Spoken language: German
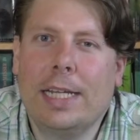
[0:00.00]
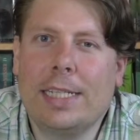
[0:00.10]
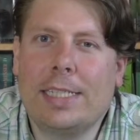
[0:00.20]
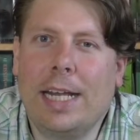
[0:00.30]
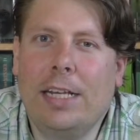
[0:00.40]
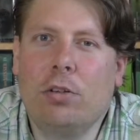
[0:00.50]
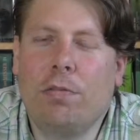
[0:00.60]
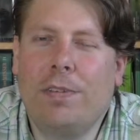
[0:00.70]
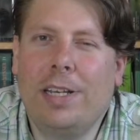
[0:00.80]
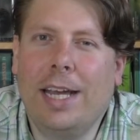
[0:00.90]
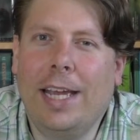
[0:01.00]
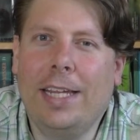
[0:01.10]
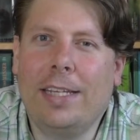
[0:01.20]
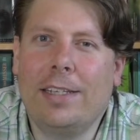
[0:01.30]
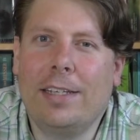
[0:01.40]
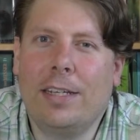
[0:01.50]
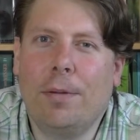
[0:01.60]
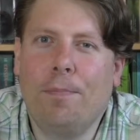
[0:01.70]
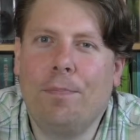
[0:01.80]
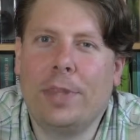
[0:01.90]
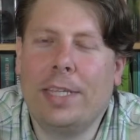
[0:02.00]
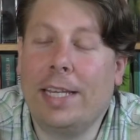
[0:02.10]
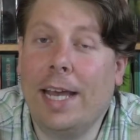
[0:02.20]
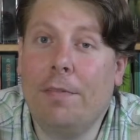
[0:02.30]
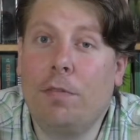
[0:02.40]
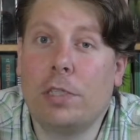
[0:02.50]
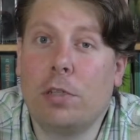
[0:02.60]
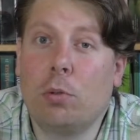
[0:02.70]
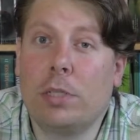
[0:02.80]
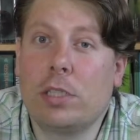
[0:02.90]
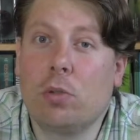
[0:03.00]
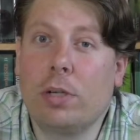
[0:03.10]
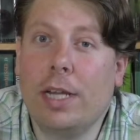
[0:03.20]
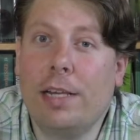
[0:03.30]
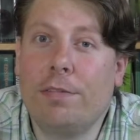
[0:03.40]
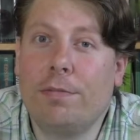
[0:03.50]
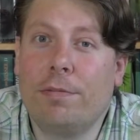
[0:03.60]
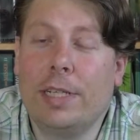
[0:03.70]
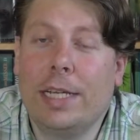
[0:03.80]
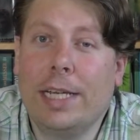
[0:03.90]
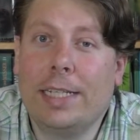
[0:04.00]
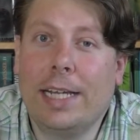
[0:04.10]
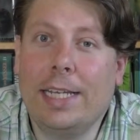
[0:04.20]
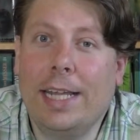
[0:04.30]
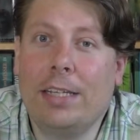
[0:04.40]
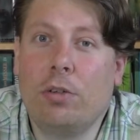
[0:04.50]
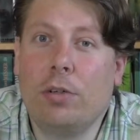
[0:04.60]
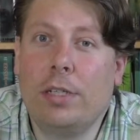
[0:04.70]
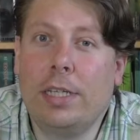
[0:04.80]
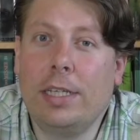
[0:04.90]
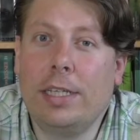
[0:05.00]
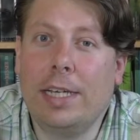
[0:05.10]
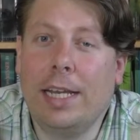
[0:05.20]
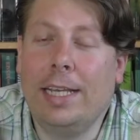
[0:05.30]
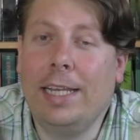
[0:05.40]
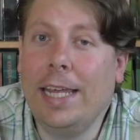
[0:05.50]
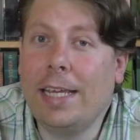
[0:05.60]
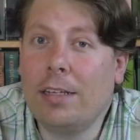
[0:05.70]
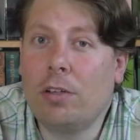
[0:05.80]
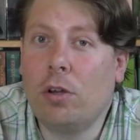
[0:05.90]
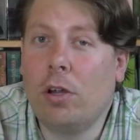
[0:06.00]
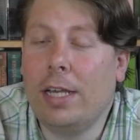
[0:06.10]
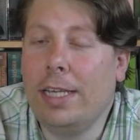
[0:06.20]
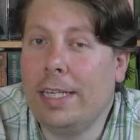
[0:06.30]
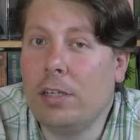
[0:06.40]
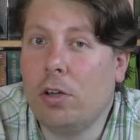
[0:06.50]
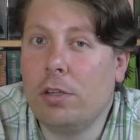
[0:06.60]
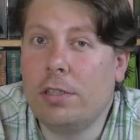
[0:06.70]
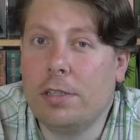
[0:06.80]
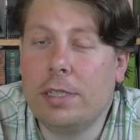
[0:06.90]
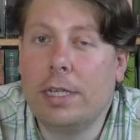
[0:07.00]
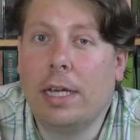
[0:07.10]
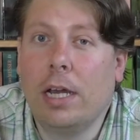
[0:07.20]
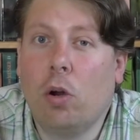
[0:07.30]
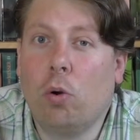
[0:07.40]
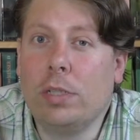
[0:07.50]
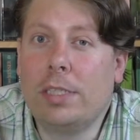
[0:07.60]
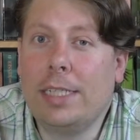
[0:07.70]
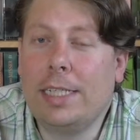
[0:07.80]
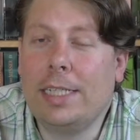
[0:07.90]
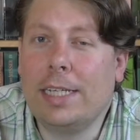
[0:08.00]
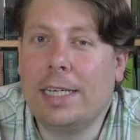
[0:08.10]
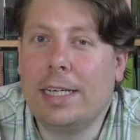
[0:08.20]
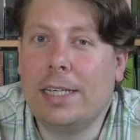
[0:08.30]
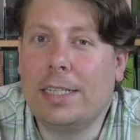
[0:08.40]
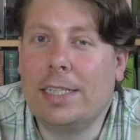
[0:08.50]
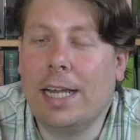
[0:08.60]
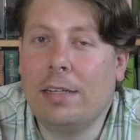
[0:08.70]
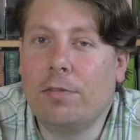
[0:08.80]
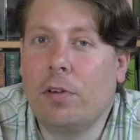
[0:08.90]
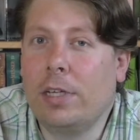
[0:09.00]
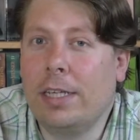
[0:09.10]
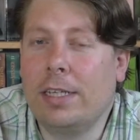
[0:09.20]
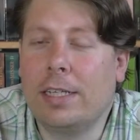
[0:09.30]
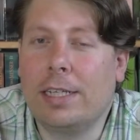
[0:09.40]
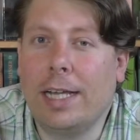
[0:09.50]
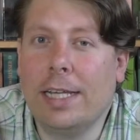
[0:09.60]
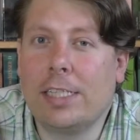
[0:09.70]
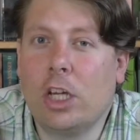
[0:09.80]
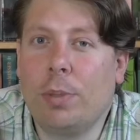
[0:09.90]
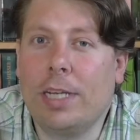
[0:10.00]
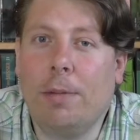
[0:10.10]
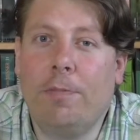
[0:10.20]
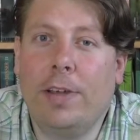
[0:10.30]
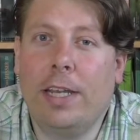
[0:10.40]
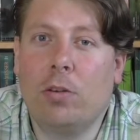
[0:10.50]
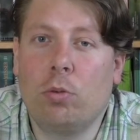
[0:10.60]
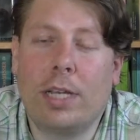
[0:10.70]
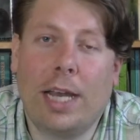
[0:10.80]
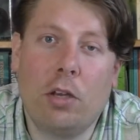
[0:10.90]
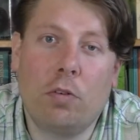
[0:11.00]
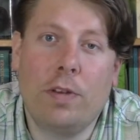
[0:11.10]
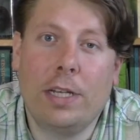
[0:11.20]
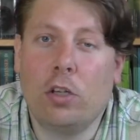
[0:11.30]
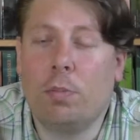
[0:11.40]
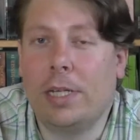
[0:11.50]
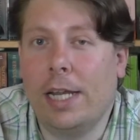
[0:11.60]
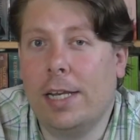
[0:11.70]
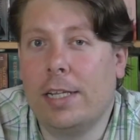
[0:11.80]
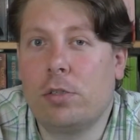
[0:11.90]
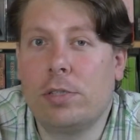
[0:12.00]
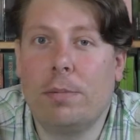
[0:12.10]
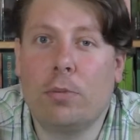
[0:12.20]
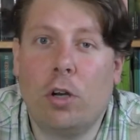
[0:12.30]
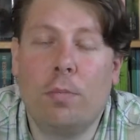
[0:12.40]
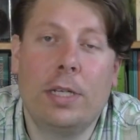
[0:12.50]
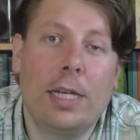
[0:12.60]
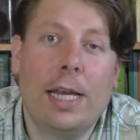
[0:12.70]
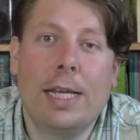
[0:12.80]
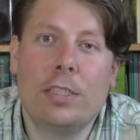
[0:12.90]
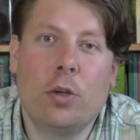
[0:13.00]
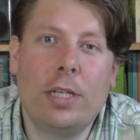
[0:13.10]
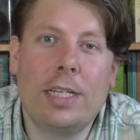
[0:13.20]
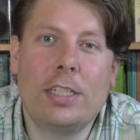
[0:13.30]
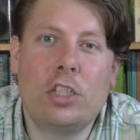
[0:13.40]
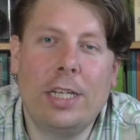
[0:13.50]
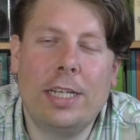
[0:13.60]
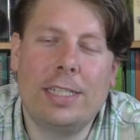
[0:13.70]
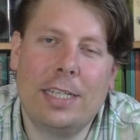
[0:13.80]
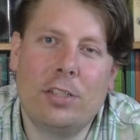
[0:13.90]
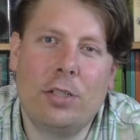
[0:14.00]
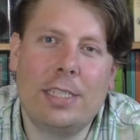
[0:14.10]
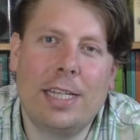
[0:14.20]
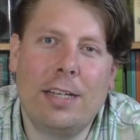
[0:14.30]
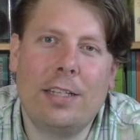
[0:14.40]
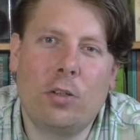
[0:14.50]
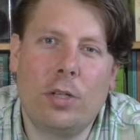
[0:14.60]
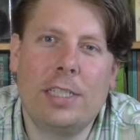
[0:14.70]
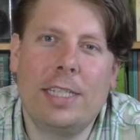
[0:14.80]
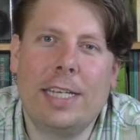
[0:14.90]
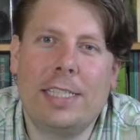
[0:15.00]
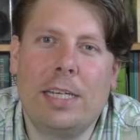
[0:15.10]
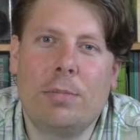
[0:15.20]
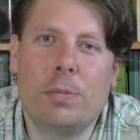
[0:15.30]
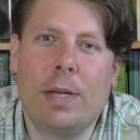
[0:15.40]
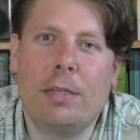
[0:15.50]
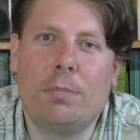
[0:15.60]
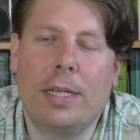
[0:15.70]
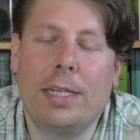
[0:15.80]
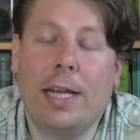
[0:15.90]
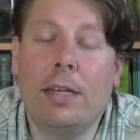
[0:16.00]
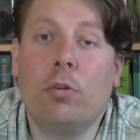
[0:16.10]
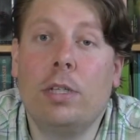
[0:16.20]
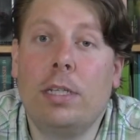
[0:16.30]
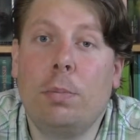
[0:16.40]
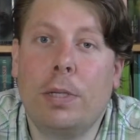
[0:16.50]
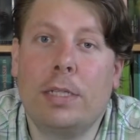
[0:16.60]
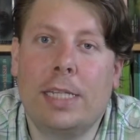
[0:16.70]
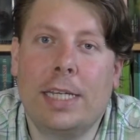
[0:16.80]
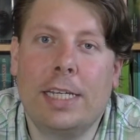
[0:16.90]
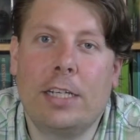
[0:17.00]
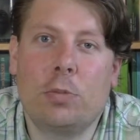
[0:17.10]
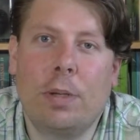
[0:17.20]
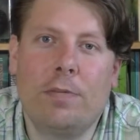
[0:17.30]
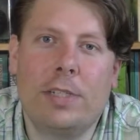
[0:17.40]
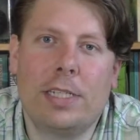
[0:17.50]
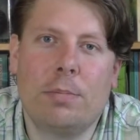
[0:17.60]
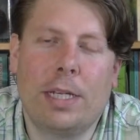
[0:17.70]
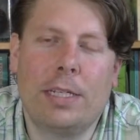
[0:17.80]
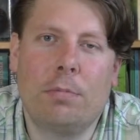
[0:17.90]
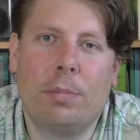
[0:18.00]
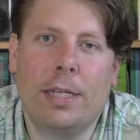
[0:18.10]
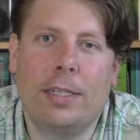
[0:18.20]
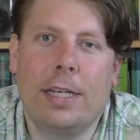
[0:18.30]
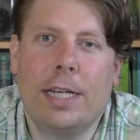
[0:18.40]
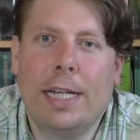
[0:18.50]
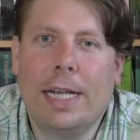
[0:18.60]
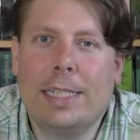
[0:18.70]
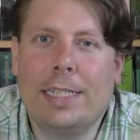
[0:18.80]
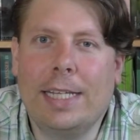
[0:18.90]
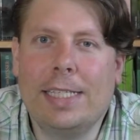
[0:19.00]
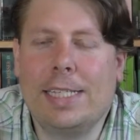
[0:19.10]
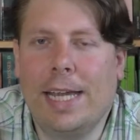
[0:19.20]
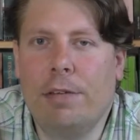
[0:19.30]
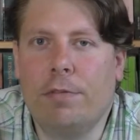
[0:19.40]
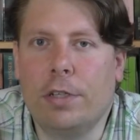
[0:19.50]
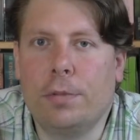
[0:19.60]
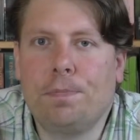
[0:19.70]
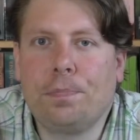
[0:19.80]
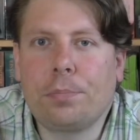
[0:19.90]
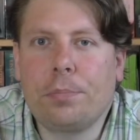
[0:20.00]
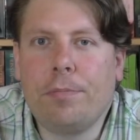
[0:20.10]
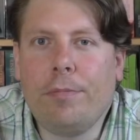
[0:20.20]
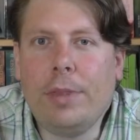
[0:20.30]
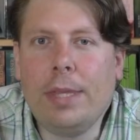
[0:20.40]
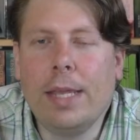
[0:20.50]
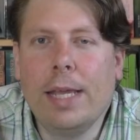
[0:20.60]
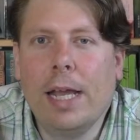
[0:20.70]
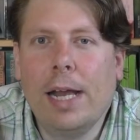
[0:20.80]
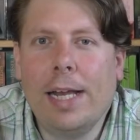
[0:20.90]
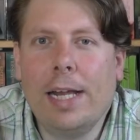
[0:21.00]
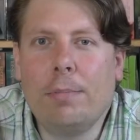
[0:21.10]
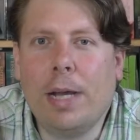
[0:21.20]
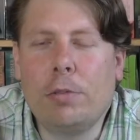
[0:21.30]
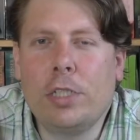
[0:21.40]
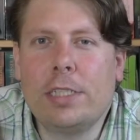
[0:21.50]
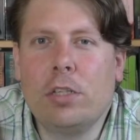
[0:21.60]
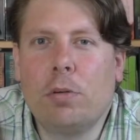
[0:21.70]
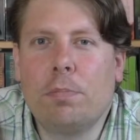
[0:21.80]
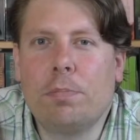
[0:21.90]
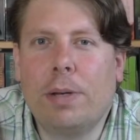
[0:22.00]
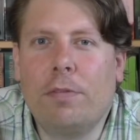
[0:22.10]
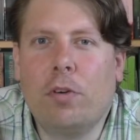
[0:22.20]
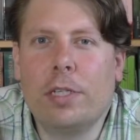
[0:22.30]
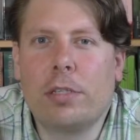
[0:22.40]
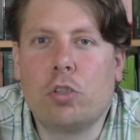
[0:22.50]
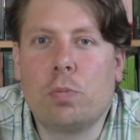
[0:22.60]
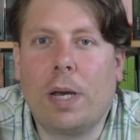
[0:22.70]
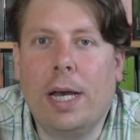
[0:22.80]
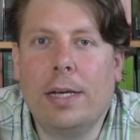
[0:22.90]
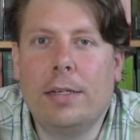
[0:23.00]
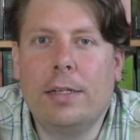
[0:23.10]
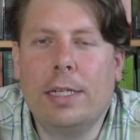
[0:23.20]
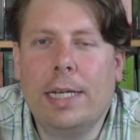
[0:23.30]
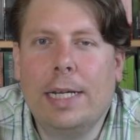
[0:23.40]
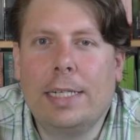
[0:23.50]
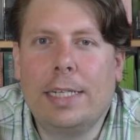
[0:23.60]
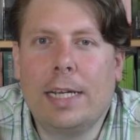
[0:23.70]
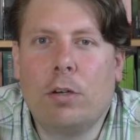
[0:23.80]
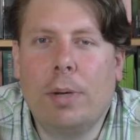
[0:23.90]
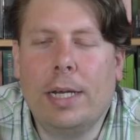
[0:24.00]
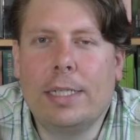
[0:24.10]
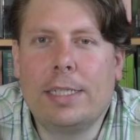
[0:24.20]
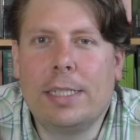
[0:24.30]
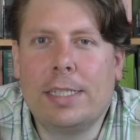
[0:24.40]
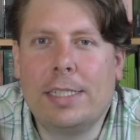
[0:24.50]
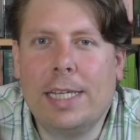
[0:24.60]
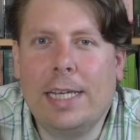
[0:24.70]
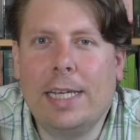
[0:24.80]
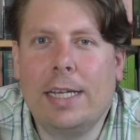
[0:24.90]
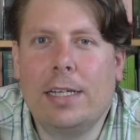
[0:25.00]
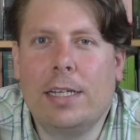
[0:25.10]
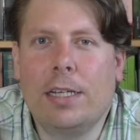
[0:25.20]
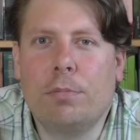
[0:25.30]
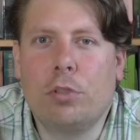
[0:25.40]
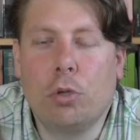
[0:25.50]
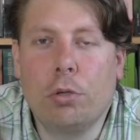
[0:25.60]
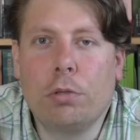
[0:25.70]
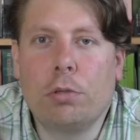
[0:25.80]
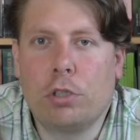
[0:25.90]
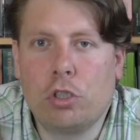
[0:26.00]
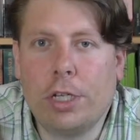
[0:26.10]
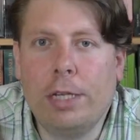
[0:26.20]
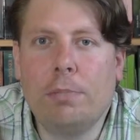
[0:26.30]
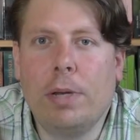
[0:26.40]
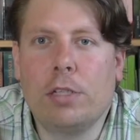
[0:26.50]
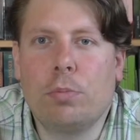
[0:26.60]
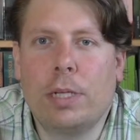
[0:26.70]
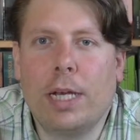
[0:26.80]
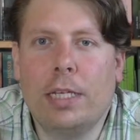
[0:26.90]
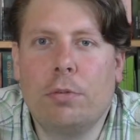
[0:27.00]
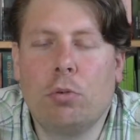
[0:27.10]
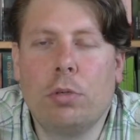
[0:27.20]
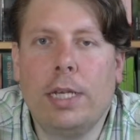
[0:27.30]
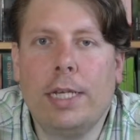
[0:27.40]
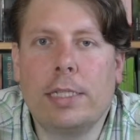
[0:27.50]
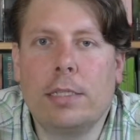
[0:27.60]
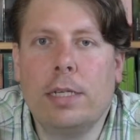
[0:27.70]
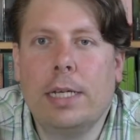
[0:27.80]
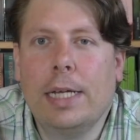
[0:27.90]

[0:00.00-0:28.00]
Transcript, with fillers: dass Aldo vielleicht ähm, den Einflüsterungen des Dunkelelfen dann endgültig erlegen, äh, erliegen könnte und sich äh, dann von den anderen Zaubern abwendet und Granok vielleicht doch mit Alana zusammenkommt. Solche, Gesche äh, solche Sachen deuten sich jetzt hier im zweiten Band an und ich bin sehr, sehr gespannt, wie das im dritten Band dann sein wird. Ähm, abschließend noch ein paar Worte zur Sprache. Der Roman ist sehr ähm, schön geschrieben, also man kann ihn gut lesen.